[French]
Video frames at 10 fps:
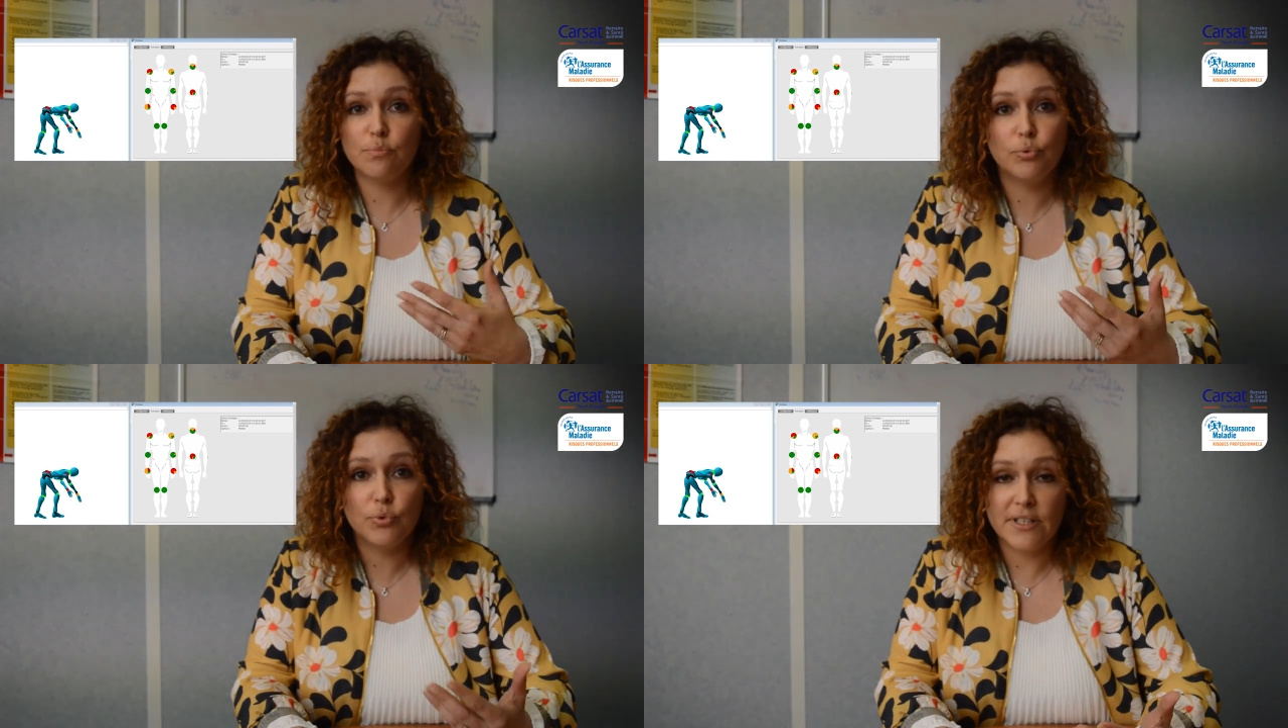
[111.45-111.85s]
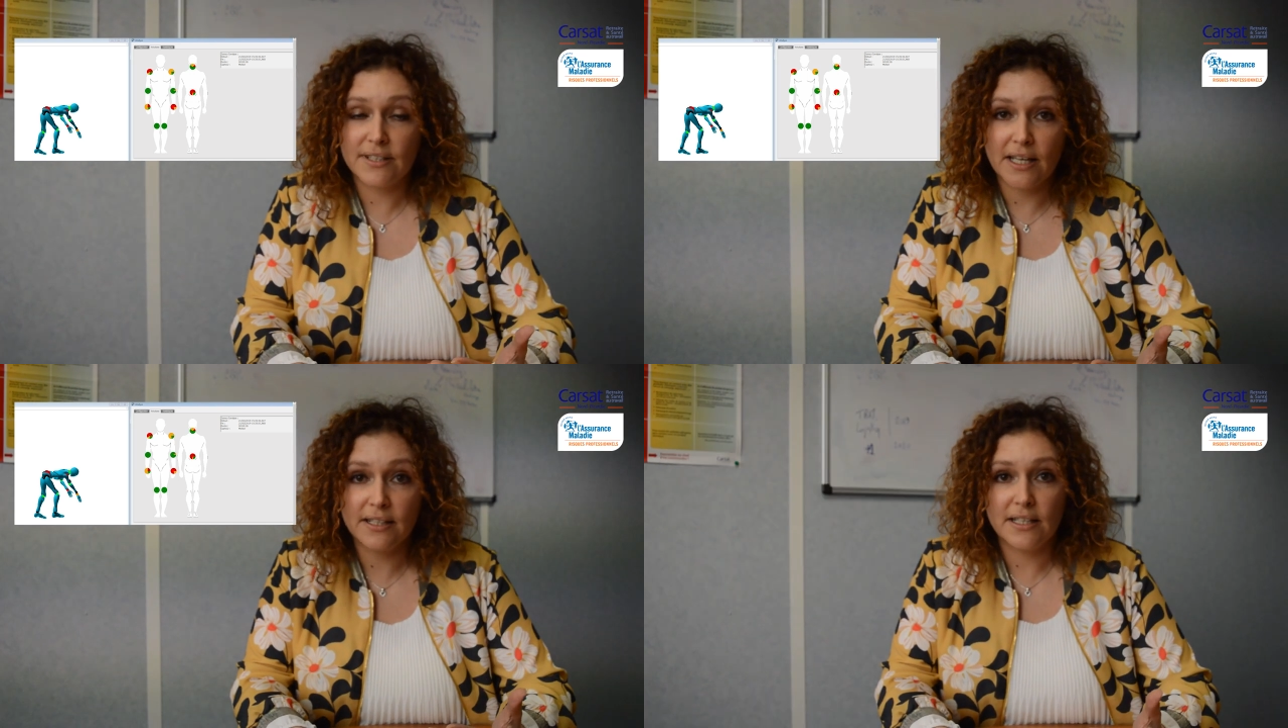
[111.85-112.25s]
plus
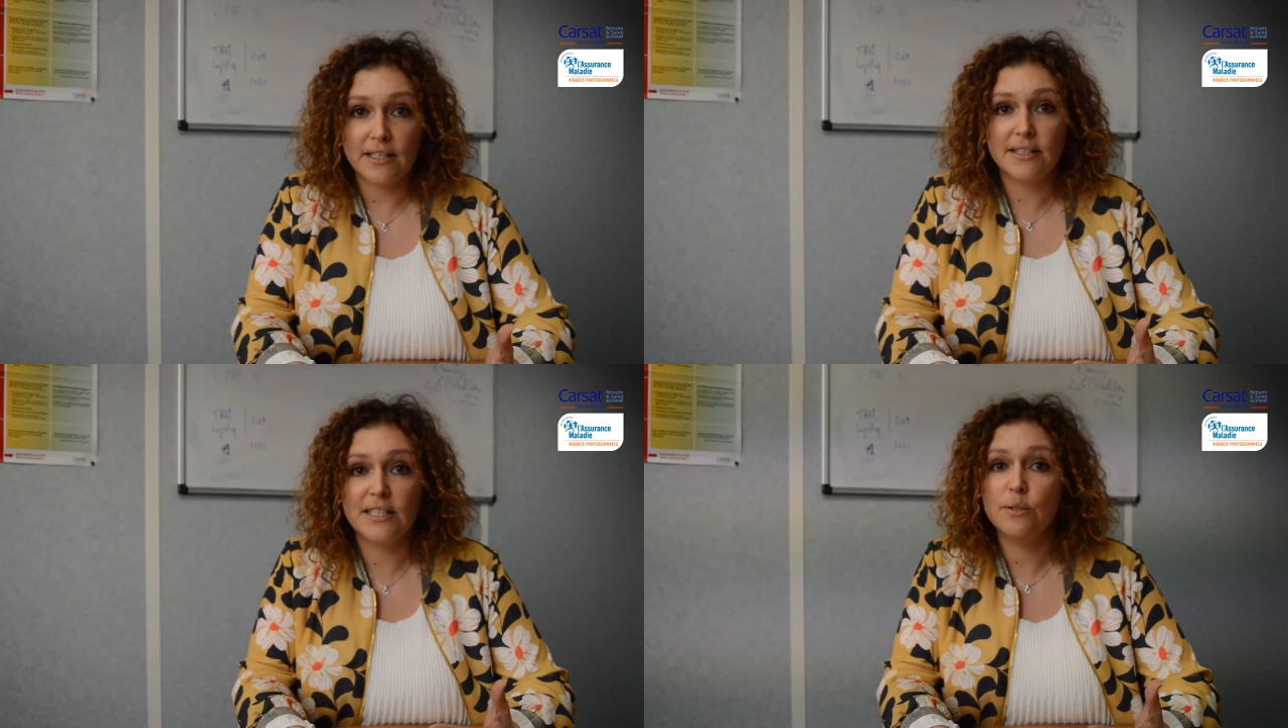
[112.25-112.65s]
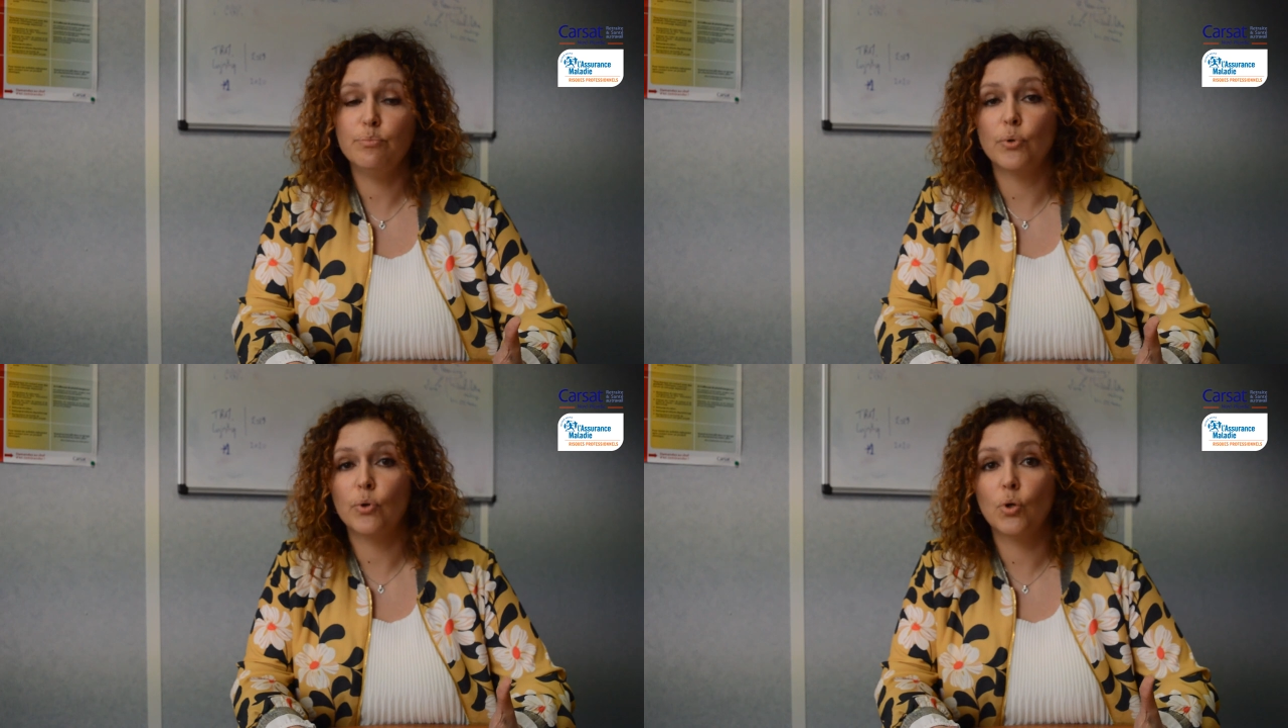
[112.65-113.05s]
détaillées
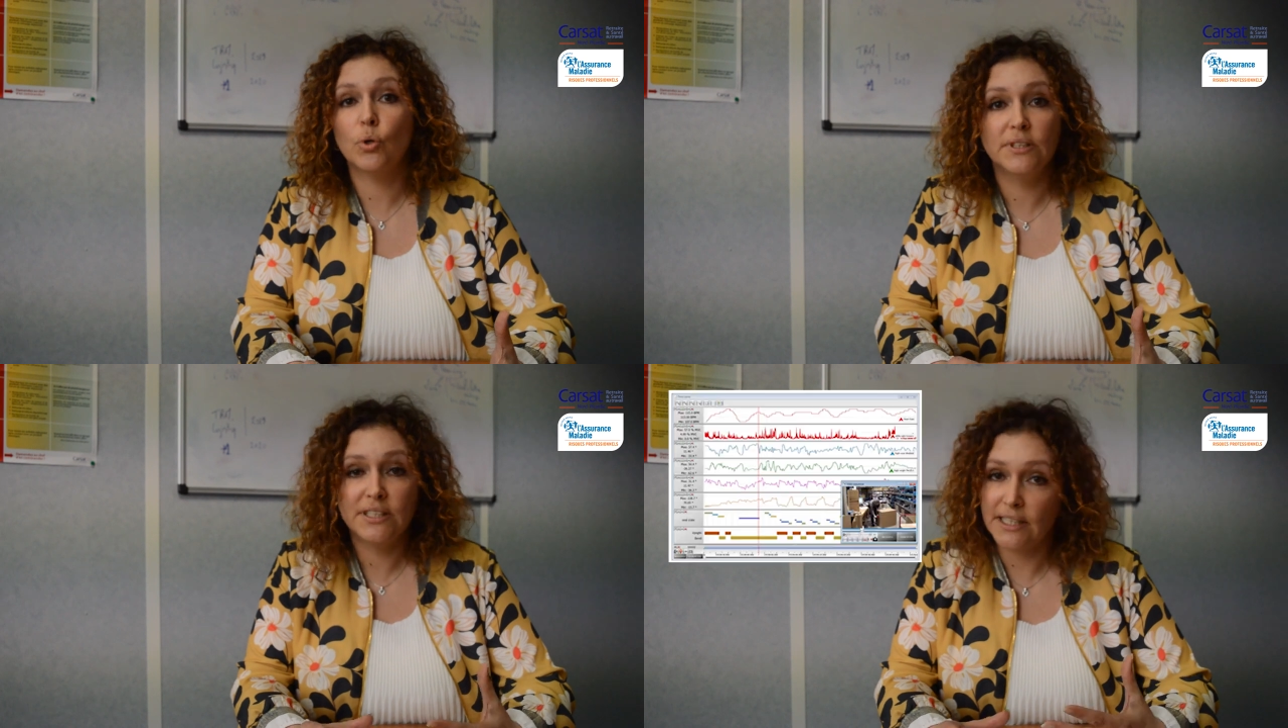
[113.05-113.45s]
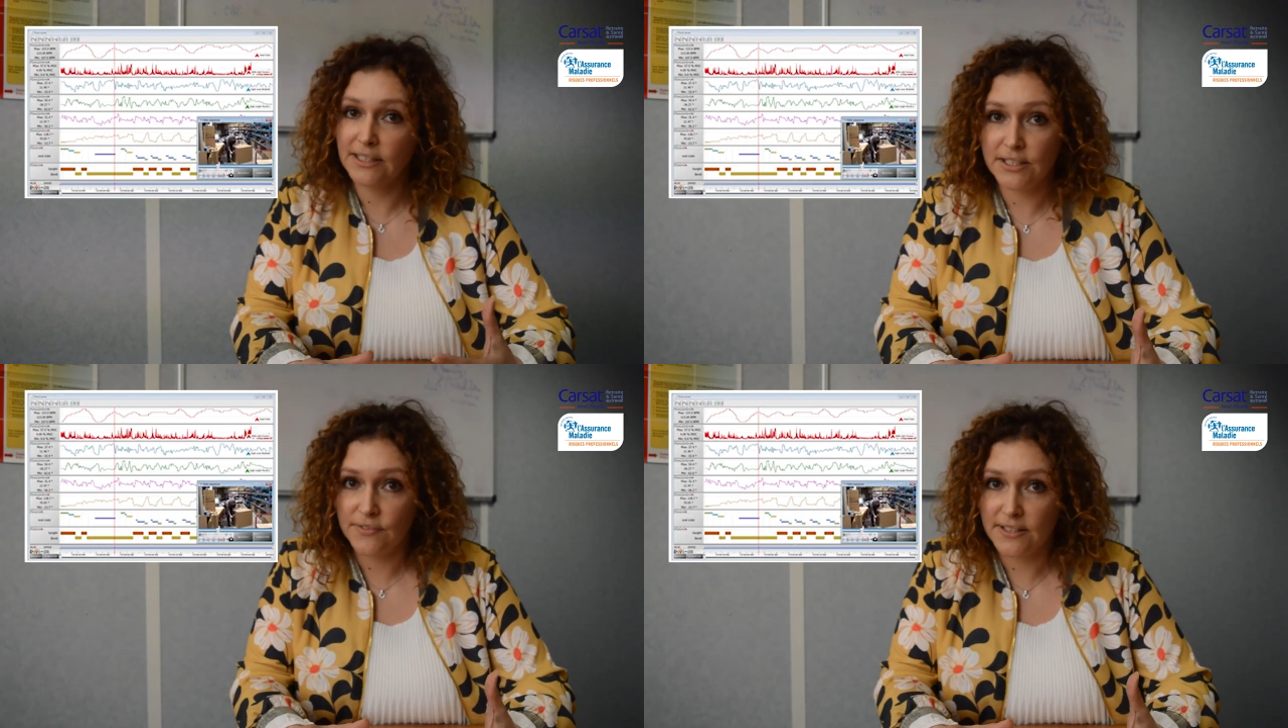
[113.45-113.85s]
type chronique
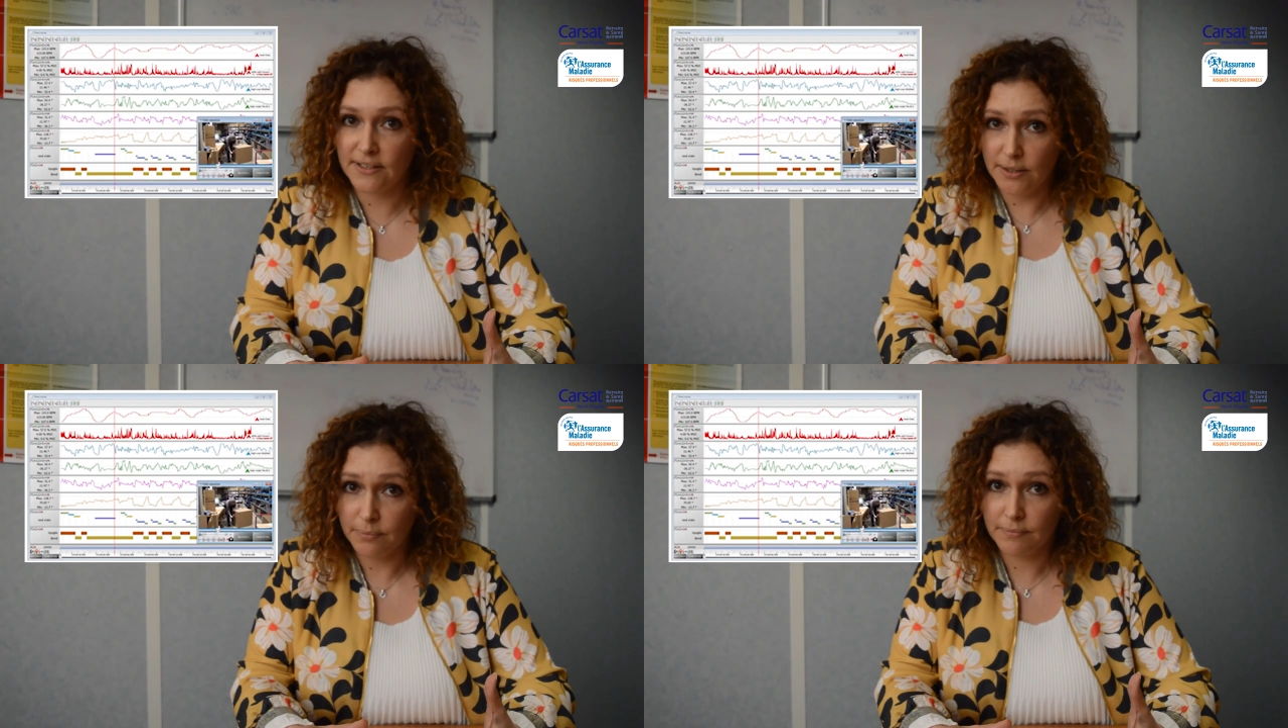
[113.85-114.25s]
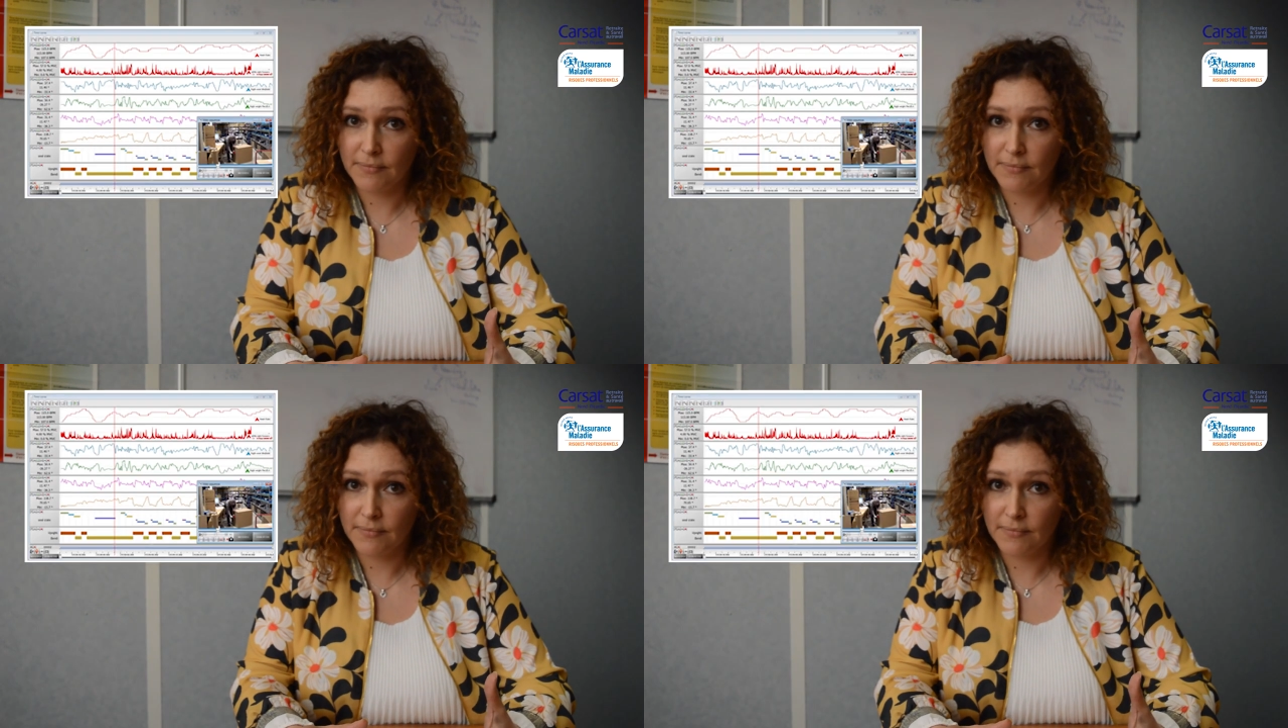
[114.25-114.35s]
d'activité.